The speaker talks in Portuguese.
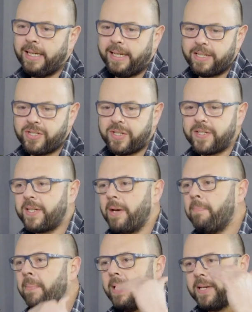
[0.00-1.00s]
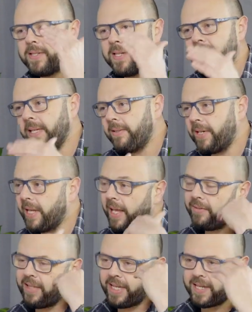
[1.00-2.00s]
as discrepâncias entre
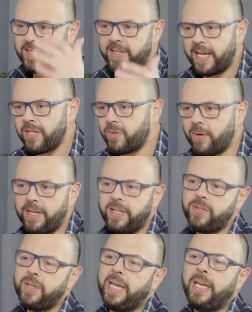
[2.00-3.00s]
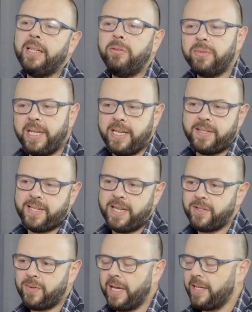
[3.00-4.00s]
quem tem acesso a isso e quem não tem
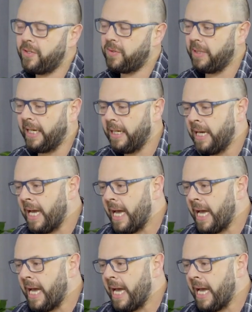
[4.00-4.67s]
acesso a isso, né?